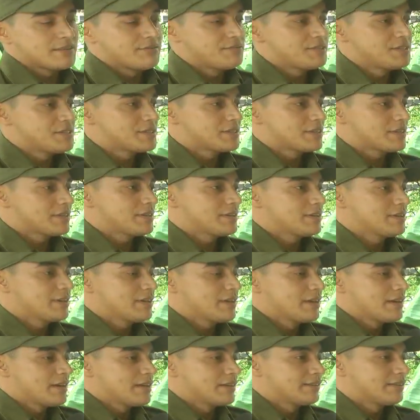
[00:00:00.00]
vista que
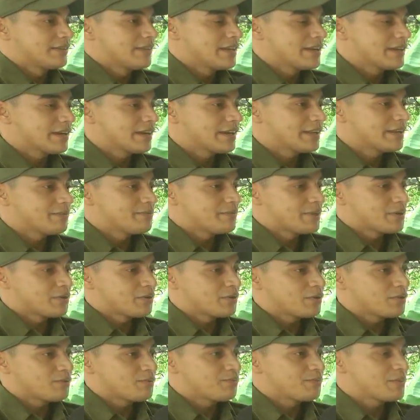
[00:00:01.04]
tem aquela
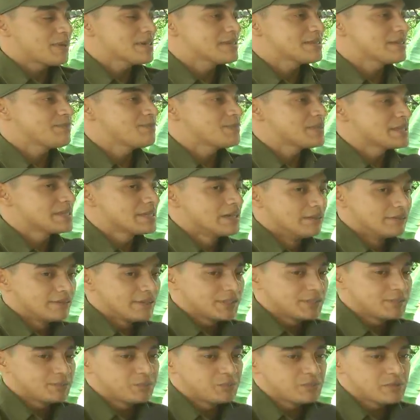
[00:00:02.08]
maior percepção
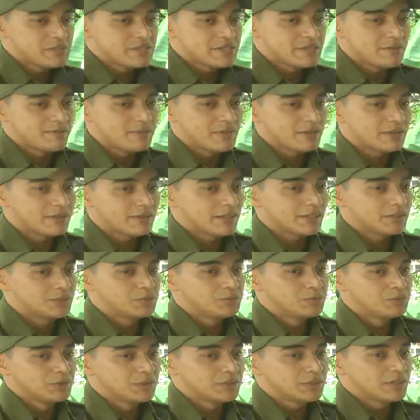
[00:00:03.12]
né, de policiamento nas
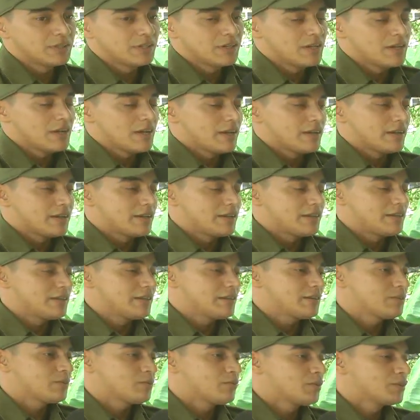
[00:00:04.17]
ruas
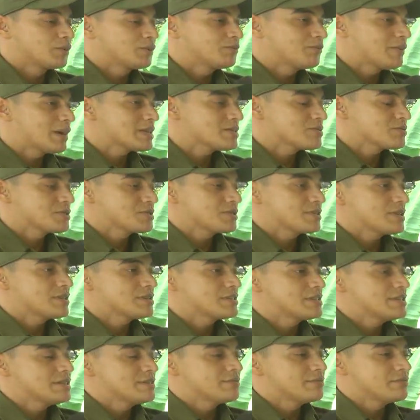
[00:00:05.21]
e quanto mais
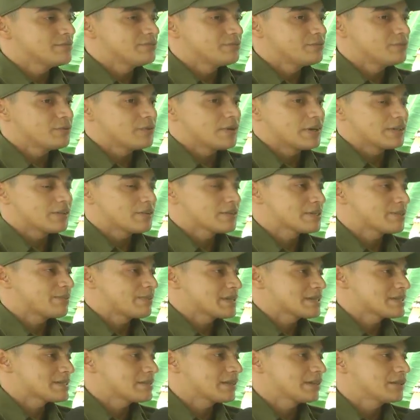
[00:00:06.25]
ostensivo for a nossa
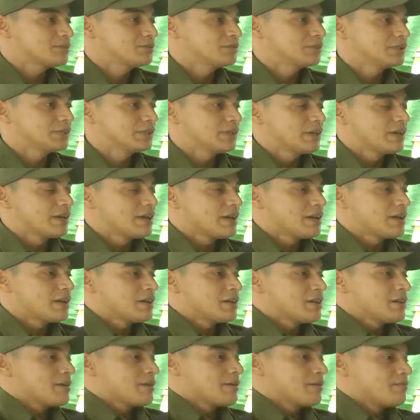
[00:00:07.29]
presença nas ruas,
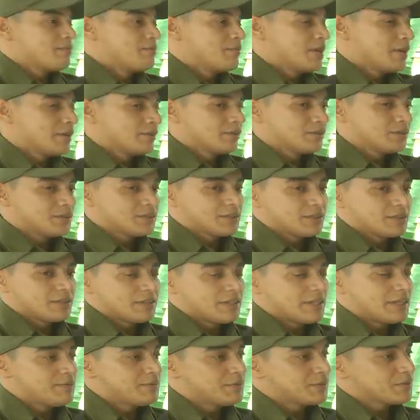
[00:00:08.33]
menos
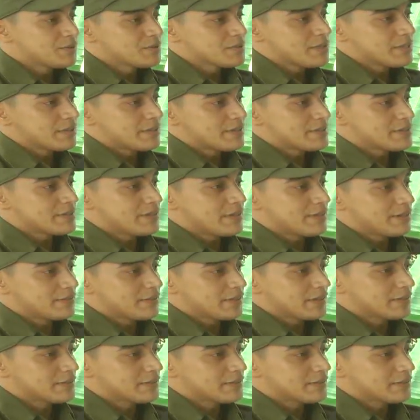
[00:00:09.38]
crimes com certeza terão na